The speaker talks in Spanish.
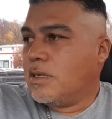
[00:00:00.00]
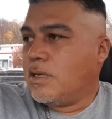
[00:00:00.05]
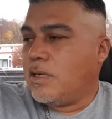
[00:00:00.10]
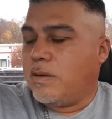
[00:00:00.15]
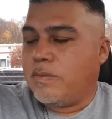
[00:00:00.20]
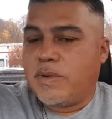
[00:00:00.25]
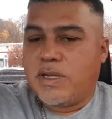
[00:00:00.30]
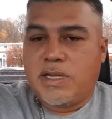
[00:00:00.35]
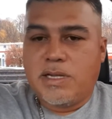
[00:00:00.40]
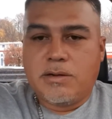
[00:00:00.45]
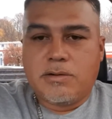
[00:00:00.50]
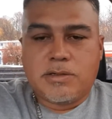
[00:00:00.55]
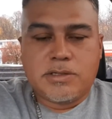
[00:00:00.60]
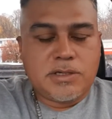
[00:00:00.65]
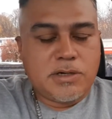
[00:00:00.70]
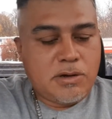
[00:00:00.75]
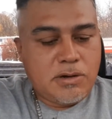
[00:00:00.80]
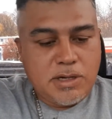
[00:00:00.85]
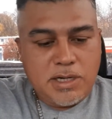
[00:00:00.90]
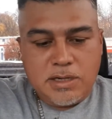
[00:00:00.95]
Y me dijo,
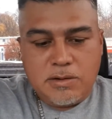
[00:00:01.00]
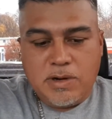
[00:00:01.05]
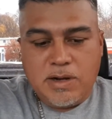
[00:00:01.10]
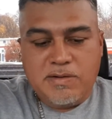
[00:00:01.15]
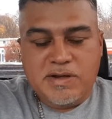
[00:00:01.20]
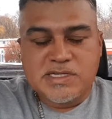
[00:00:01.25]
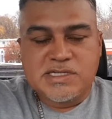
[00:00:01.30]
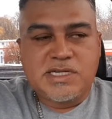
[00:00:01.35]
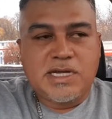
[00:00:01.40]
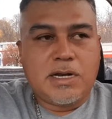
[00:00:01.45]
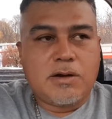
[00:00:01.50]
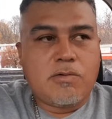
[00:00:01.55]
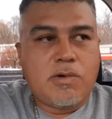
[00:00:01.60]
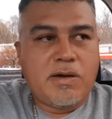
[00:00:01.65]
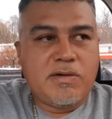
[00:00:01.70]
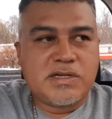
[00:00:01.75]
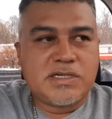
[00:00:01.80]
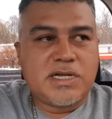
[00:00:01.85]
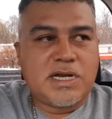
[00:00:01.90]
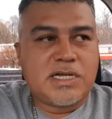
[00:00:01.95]
no, el jueves, si el
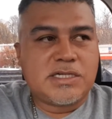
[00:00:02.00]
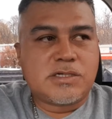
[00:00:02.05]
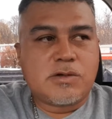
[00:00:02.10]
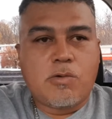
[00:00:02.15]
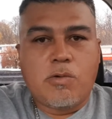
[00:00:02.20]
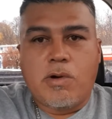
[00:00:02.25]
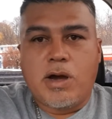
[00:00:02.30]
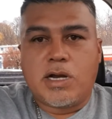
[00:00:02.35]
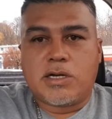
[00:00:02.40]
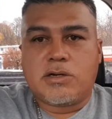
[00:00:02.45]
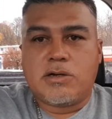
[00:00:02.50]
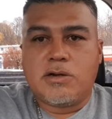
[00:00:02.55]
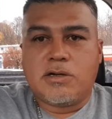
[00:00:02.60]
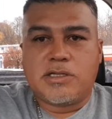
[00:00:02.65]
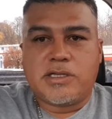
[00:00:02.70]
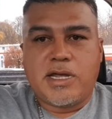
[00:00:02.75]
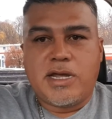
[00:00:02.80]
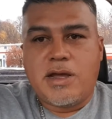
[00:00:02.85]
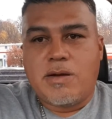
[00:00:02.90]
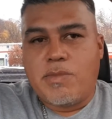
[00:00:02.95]
jueves a las 4 no
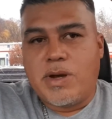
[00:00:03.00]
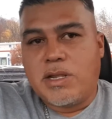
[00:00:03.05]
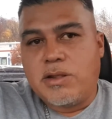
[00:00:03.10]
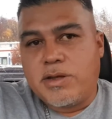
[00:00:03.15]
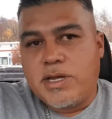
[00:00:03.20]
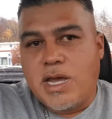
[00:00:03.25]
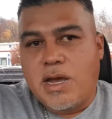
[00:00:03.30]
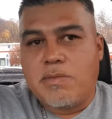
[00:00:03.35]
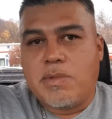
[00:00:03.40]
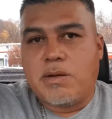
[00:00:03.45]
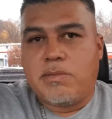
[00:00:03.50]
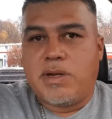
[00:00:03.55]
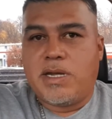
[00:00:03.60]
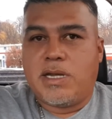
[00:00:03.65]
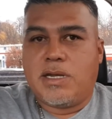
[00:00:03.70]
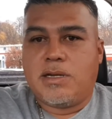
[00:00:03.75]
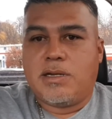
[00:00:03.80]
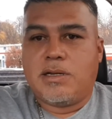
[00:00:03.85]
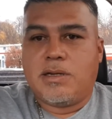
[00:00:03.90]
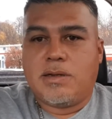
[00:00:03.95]
te he llamado,
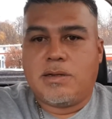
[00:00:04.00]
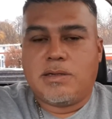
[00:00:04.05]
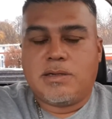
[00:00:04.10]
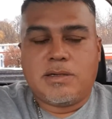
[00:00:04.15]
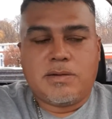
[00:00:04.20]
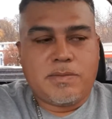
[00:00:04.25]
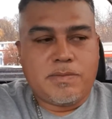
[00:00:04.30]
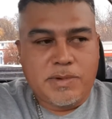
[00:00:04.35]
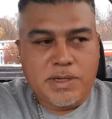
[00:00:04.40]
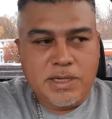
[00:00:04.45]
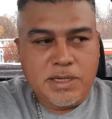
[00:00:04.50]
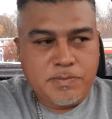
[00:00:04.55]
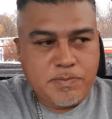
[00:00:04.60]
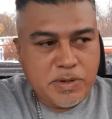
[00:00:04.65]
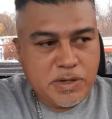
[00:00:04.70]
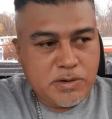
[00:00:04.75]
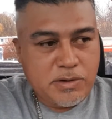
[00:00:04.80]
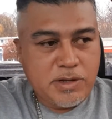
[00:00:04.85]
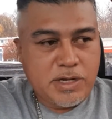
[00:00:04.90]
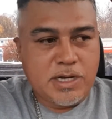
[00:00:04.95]
llámame. Y,
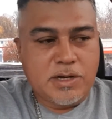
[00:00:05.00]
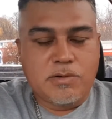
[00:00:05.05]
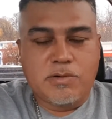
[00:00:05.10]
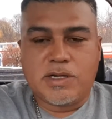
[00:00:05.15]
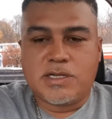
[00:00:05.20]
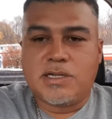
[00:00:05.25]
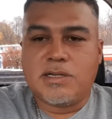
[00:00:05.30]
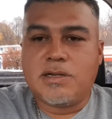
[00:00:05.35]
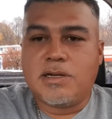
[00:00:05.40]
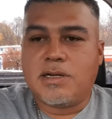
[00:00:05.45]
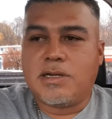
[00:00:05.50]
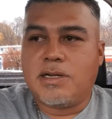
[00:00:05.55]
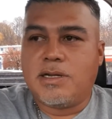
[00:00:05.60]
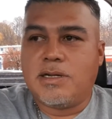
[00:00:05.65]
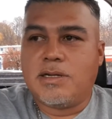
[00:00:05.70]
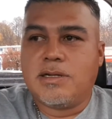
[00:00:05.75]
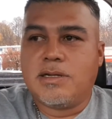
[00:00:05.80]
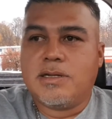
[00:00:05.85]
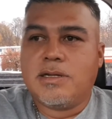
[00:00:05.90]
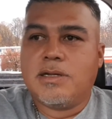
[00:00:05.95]
pero ya lo voy a tener aquí.
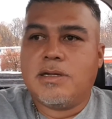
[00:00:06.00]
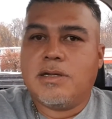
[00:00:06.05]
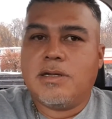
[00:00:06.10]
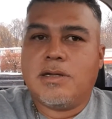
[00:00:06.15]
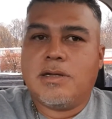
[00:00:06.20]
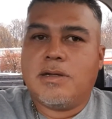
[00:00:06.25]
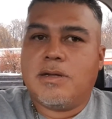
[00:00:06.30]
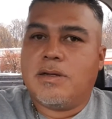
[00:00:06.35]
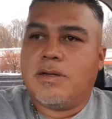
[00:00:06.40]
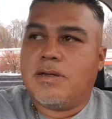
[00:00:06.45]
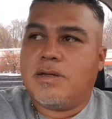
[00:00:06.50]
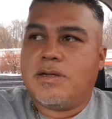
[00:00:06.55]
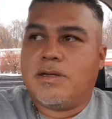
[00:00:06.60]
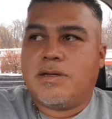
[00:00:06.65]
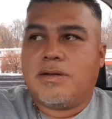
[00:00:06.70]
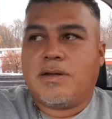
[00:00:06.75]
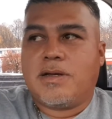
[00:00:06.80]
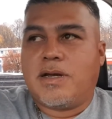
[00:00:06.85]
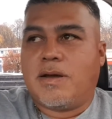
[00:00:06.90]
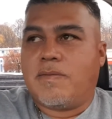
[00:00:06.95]

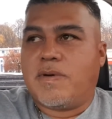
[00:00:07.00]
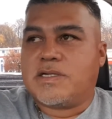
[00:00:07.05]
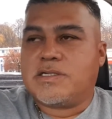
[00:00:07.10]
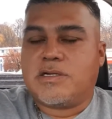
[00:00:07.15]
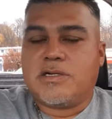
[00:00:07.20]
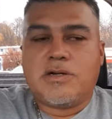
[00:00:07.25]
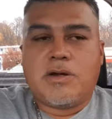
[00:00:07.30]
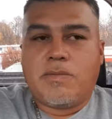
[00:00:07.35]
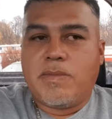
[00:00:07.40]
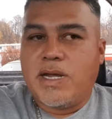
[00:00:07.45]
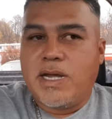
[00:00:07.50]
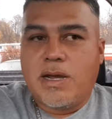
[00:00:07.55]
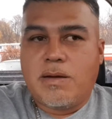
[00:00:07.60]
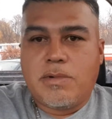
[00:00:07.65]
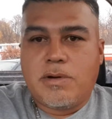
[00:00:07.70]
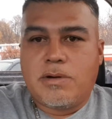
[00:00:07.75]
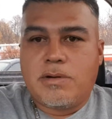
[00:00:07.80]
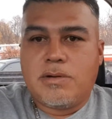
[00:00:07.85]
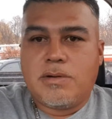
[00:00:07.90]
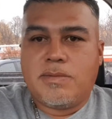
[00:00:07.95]
¿Qué pasó? No me
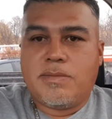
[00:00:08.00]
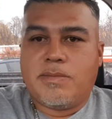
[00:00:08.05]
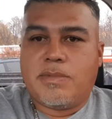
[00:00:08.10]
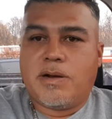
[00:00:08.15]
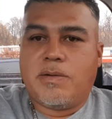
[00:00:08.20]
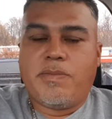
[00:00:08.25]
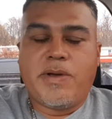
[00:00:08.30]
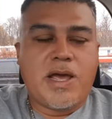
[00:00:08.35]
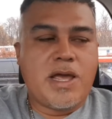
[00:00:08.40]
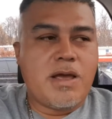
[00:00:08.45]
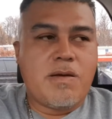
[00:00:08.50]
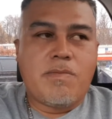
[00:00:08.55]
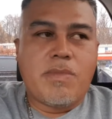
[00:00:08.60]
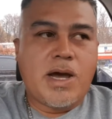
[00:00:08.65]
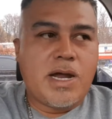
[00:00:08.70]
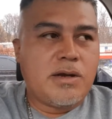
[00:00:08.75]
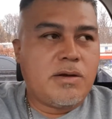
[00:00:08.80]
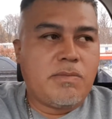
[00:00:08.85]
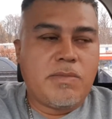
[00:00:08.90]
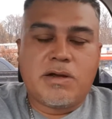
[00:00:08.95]
llamó, volví a
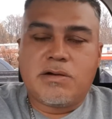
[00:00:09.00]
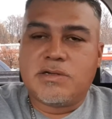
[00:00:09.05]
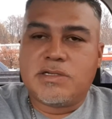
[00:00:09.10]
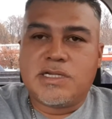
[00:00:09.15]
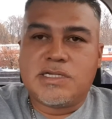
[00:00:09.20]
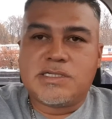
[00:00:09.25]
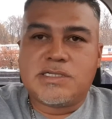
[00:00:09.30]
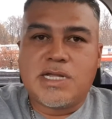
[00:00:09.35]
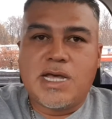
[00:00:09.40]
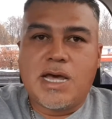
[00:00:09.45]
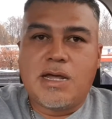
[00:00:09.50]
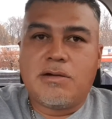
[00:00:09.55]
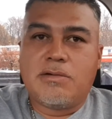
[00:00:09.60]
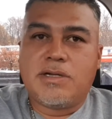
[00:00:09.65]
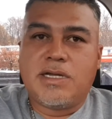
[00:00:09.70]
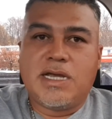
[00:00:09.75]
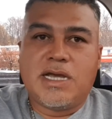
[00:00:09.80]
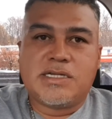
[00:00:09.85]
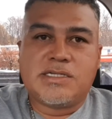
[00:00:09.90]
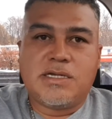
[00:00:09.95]
llamar, no me
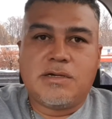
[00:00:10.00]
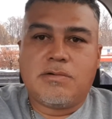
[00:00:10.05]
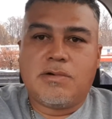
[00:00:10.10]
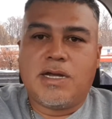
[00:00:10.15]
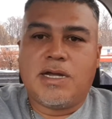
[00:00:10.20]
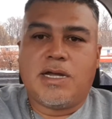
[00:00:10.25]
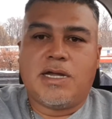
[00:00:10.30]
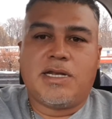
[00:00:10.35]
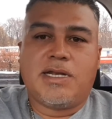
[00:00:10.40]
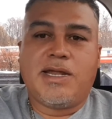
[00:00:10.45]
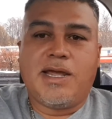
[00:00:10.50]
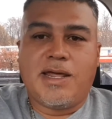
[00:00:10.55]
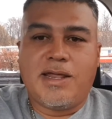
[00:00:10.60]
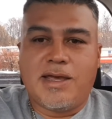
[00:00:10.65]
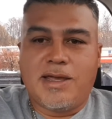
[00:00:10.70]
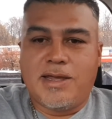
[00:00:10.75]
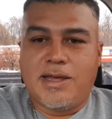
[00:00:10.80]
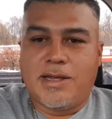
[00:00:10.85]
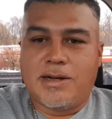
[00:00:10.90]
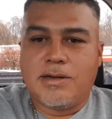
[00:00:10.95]
contestaron y así fue el día de
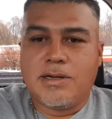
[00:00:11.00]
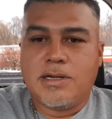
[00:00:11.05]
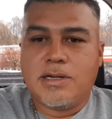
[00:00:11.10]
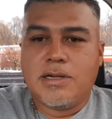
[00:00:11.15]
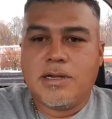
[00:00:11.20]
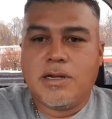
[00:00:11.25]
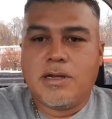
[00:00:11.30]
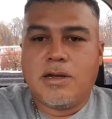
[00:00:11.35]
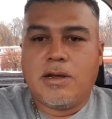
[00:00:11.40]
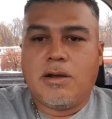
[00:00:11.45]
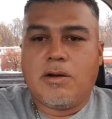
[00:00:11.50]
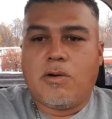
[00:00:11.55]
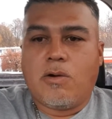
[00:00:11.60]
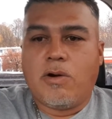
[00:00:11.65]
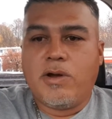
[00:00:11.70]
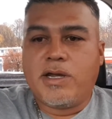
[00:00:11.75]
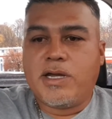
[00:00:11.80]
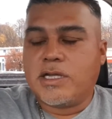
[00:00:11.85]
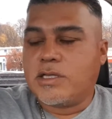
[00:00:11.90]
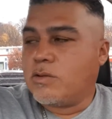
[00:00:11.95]
ayer.
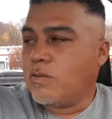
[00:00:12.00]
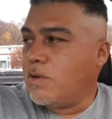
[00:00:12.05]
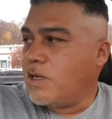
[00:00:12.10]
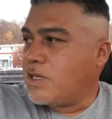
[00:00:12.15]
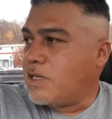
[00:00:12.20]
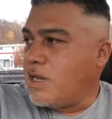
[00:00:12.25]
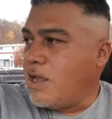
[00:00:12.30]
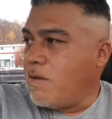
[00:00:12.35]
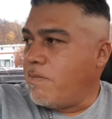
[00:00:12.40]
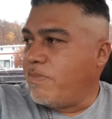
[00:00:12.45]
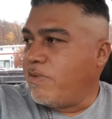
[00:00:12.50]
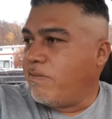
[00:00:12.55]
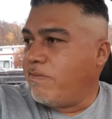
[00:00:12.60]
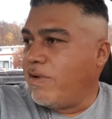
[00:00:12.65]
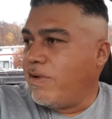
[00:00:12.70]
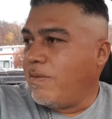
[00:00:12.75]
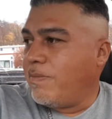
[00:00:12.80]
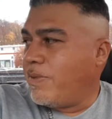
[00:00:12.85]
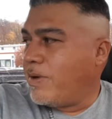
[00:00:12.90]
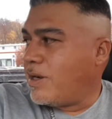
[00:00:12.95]
Hoy que tuve el tiempo
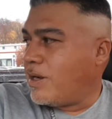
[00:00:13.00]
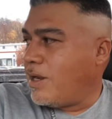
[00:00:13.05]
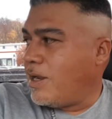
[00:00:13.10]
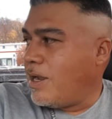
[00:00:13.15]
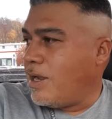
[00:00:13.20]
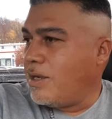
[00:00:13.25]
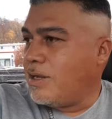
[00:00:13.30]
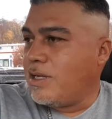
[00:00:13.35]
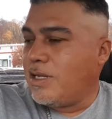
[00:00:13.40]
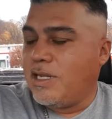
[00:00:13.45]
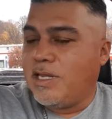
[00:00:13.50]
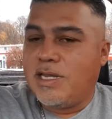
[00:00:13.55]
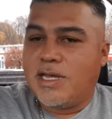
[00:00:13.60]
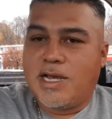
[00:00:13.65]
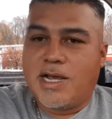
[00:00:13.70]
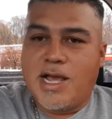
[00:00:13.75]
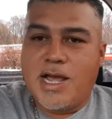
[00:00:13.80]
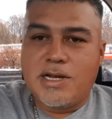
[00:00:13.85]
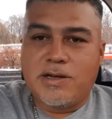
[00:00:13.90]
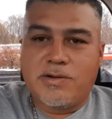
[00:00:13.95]
fui para allá y
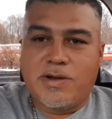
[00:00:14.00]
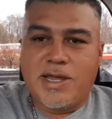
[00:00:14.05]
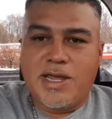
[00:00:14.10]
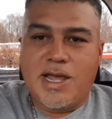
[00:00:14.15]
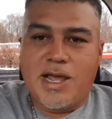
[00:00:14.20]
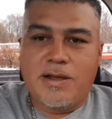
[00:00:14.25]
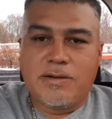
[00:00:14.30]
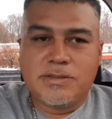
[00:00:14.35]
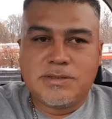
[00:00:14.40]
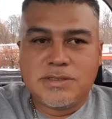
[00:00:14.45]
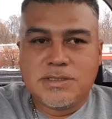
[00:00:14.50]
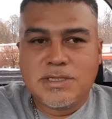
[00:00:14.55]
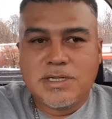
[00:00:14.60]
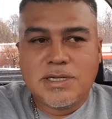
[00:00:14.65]
llegando allá